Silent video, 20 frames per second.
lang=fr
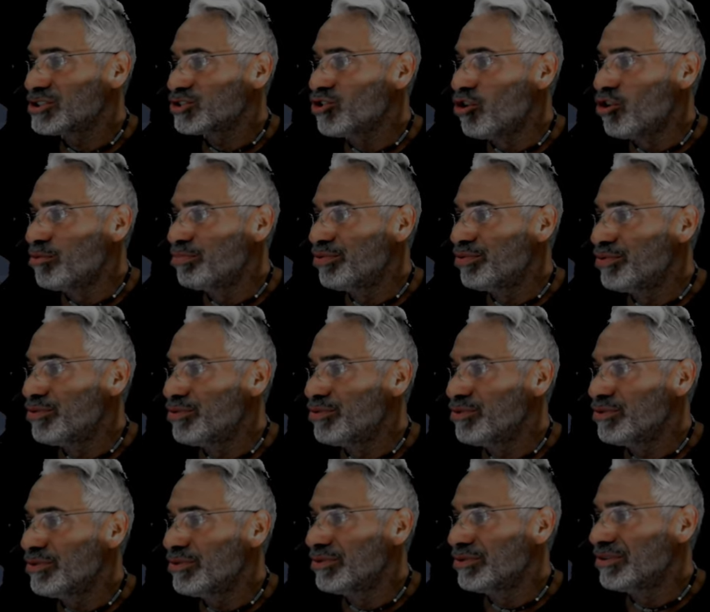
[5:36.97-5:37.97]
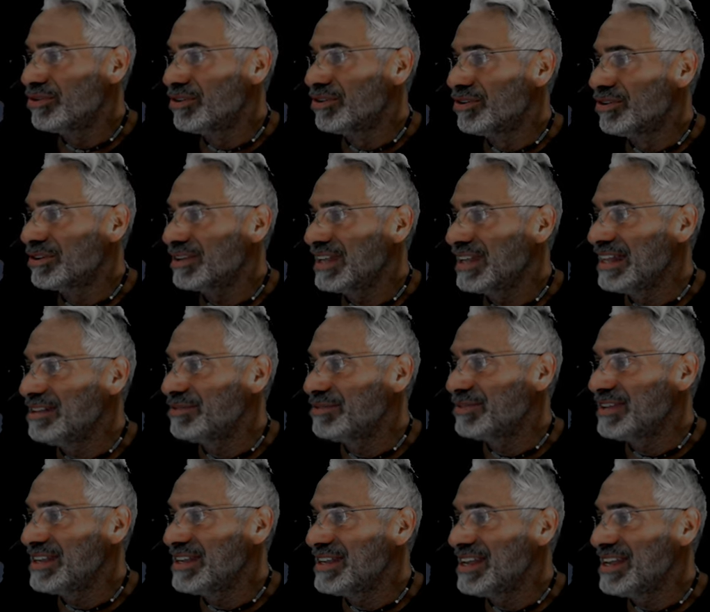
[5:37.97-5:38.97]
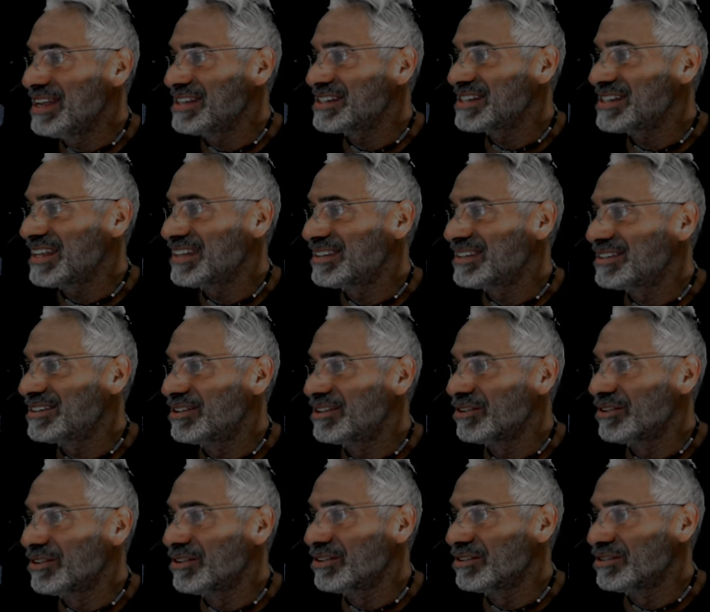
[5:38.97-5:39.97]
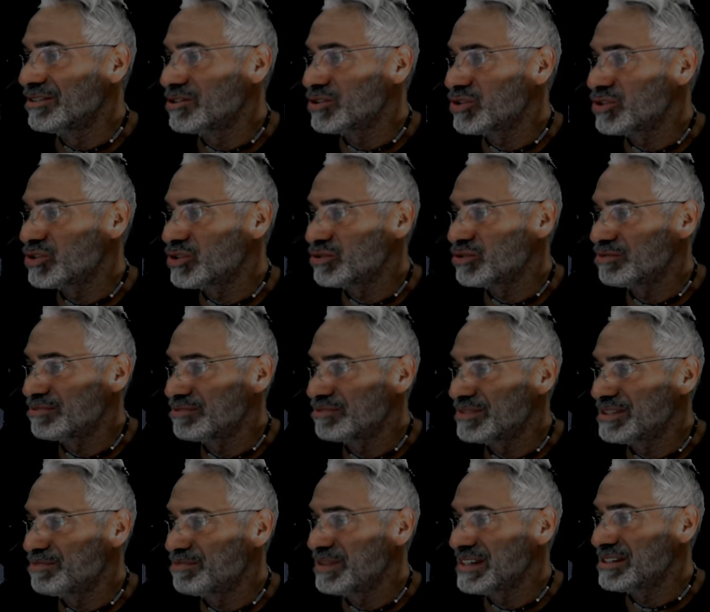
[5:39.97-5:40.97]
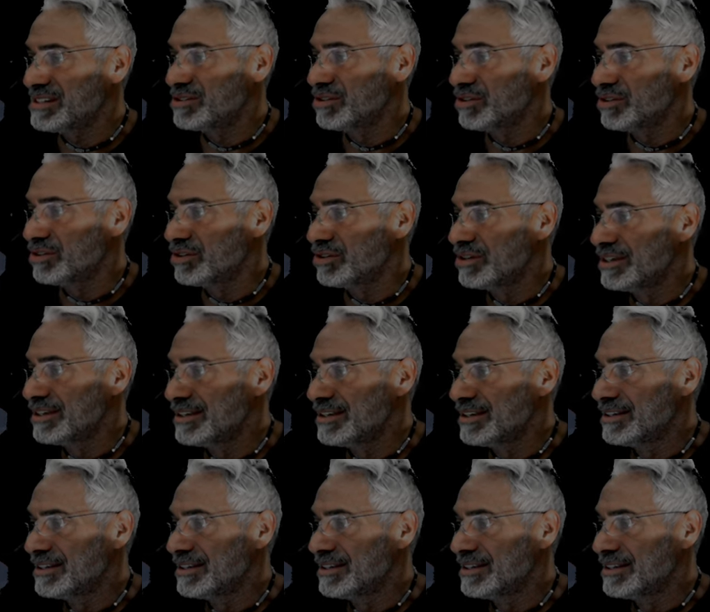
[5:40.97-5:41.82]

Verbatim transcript: ce qu'on peut qualifier et cette espèce de